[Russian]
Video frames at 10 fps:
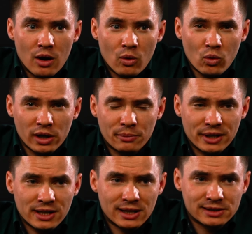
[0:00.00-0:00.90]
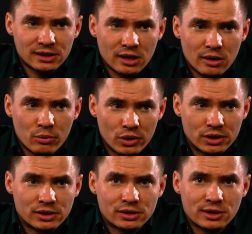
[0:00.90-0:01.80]
Уголь прекрасно
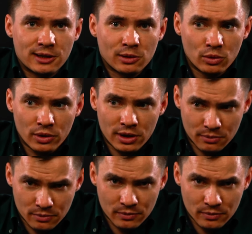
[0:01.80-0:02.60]
борется с хлором,